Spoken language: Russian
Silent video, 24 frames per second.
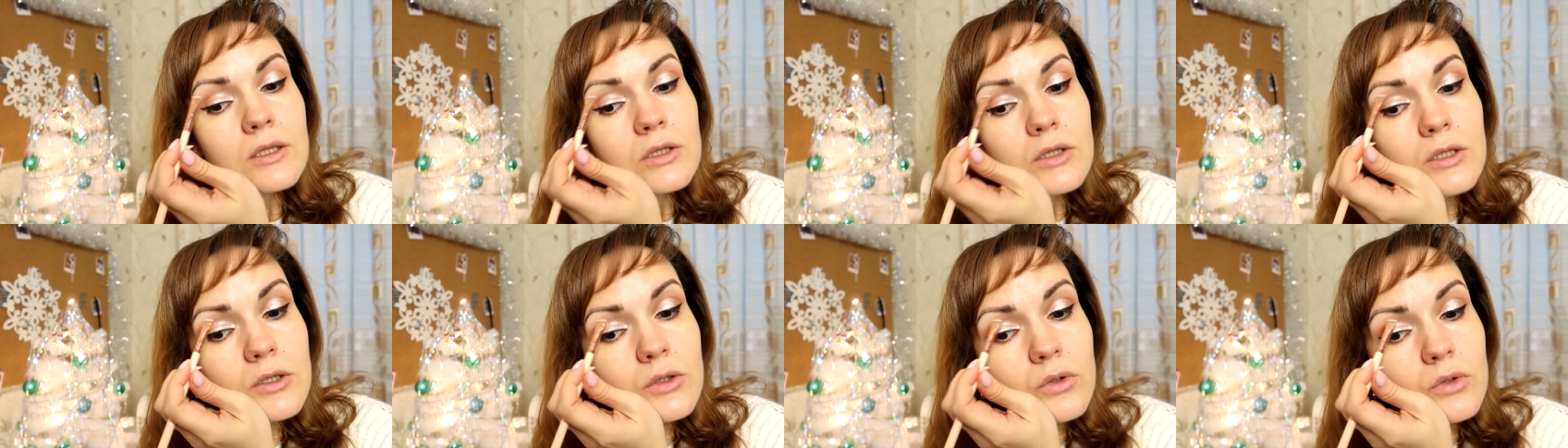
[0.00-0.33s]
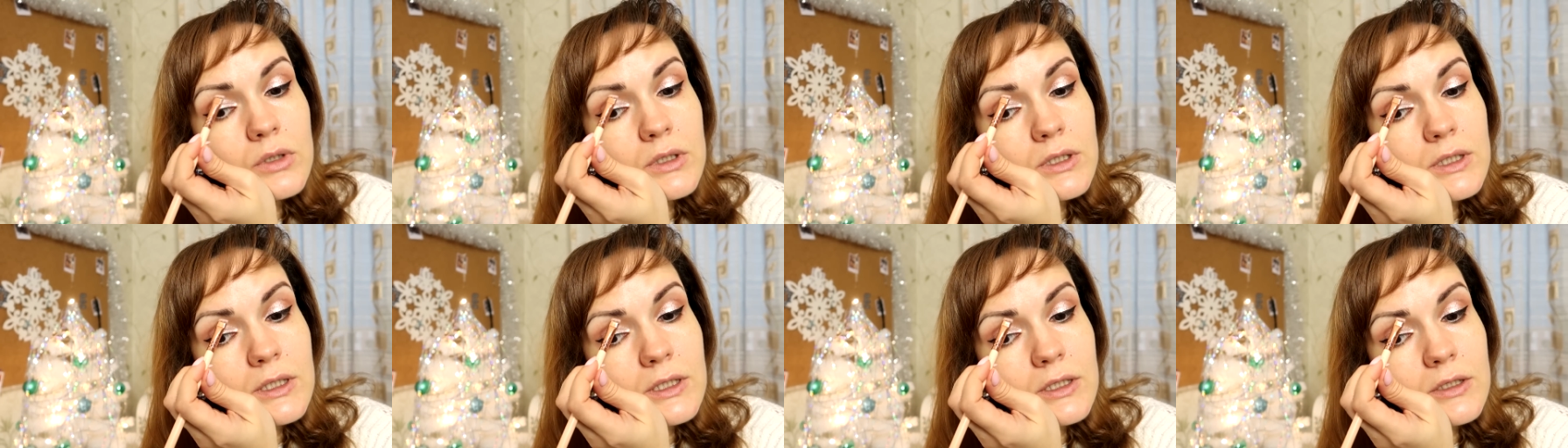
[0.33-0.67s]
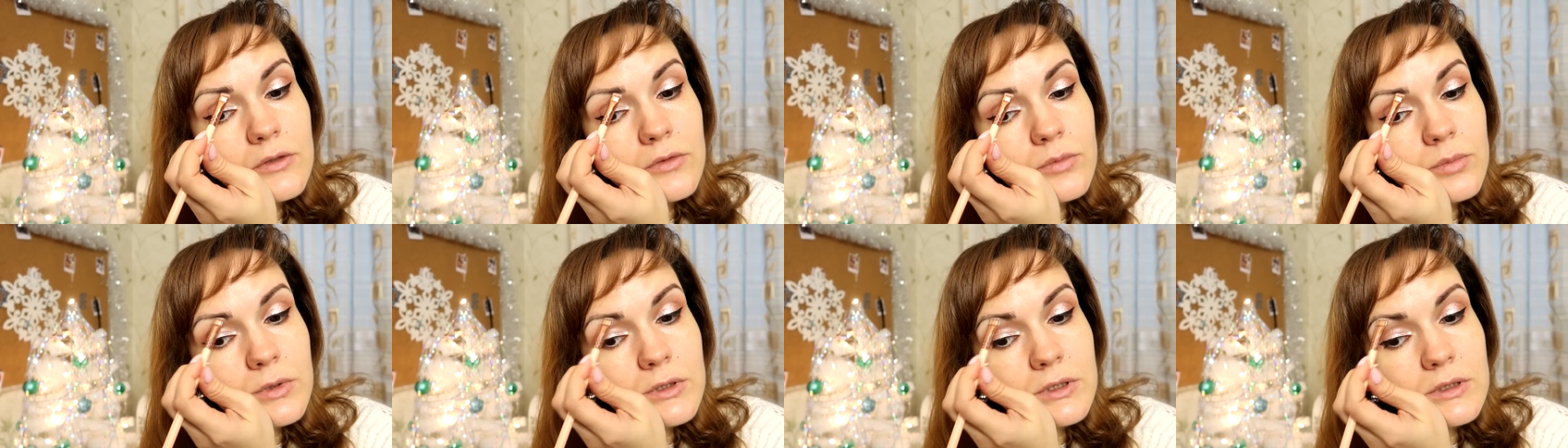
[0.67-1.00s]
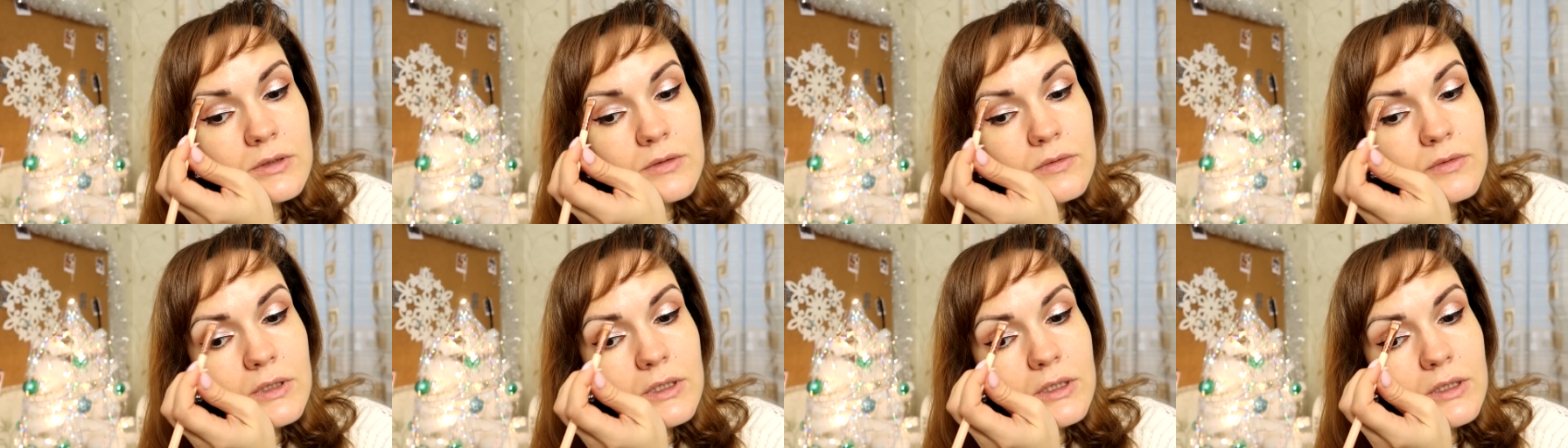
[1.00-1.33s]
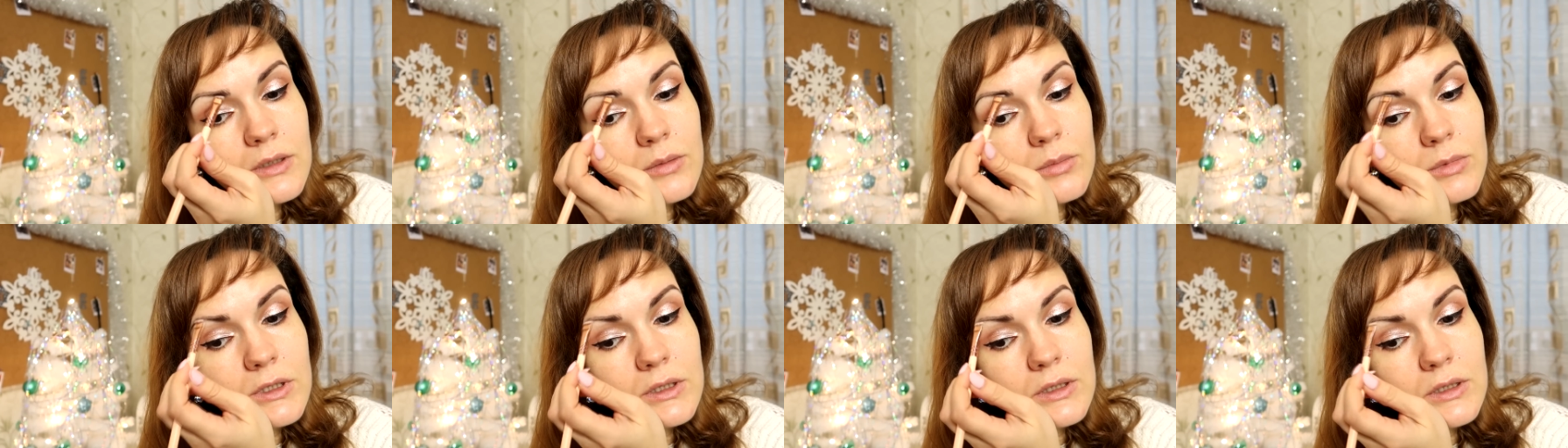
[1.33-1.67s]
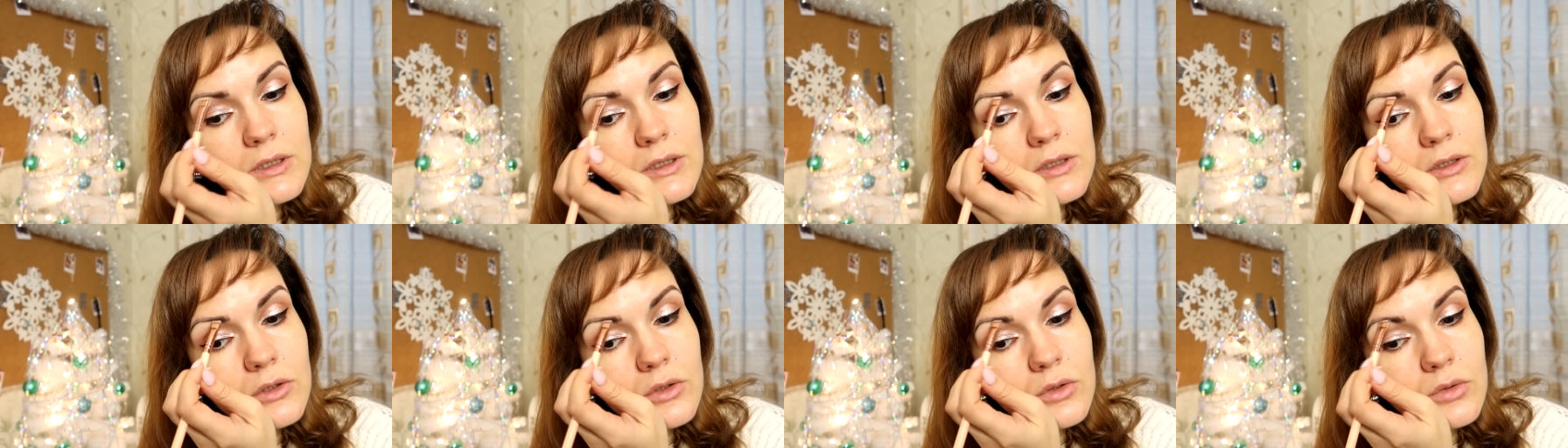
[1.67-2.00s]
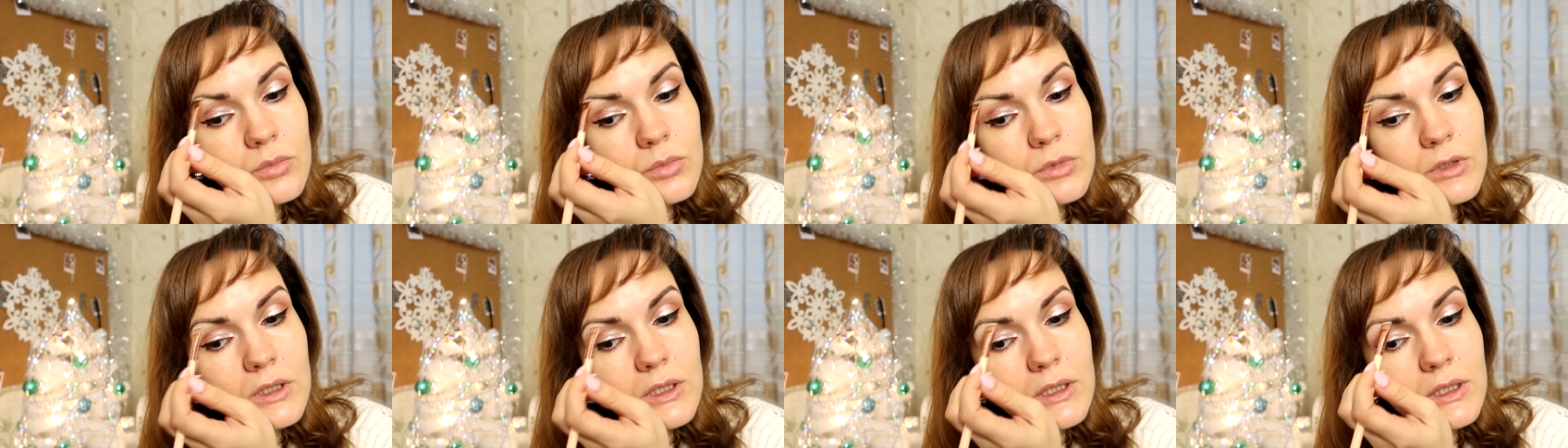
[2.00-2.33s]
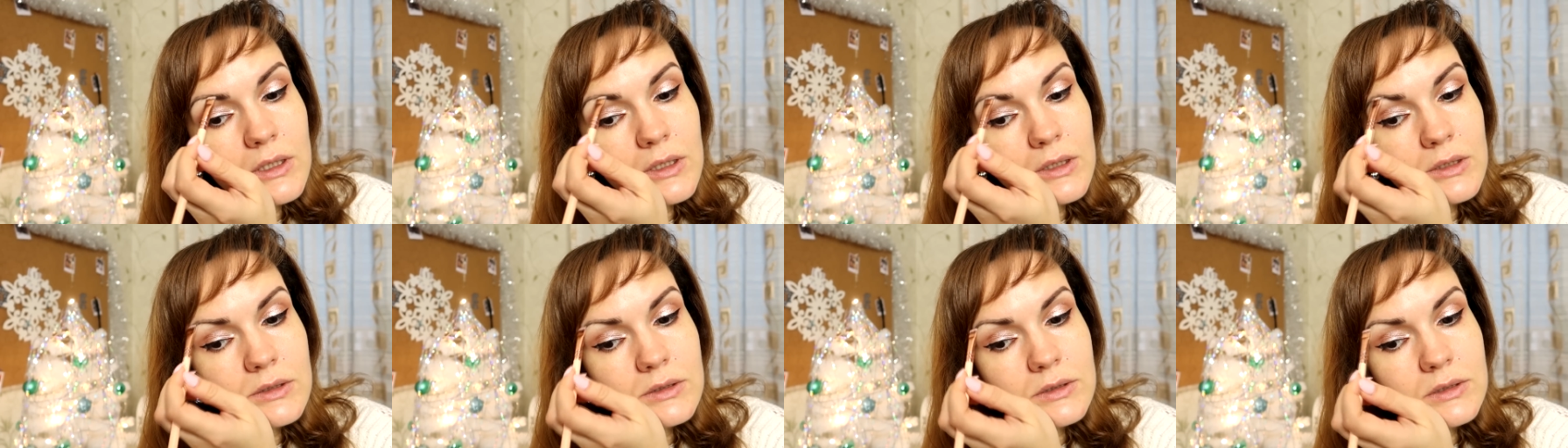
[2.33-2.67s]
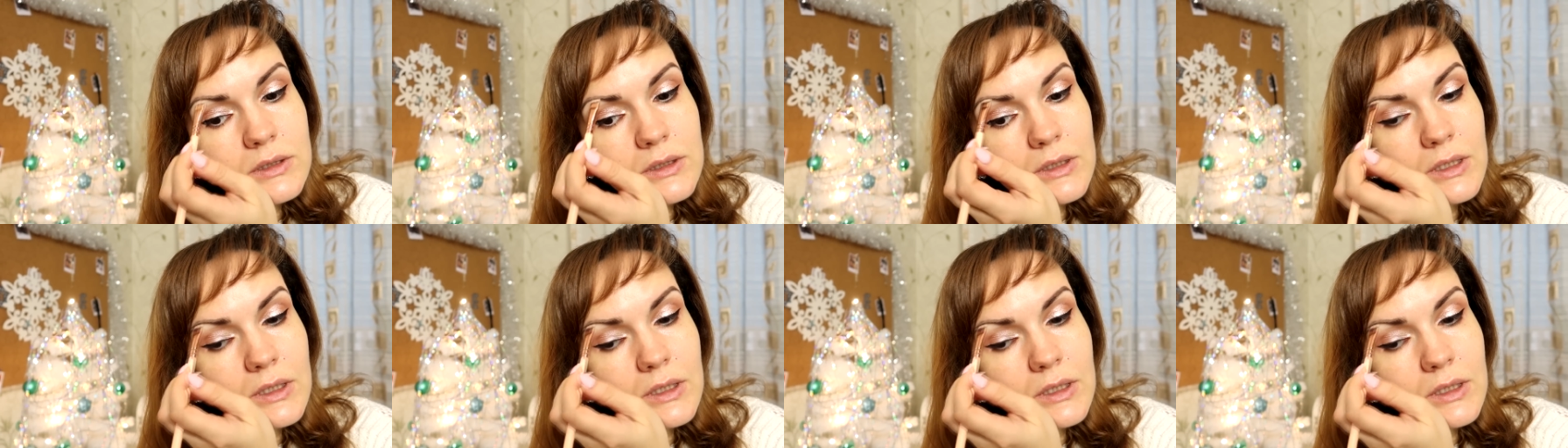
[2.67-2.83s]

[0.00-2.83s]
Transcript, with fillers: Такой гель в бесцветном оттенке у меня есть,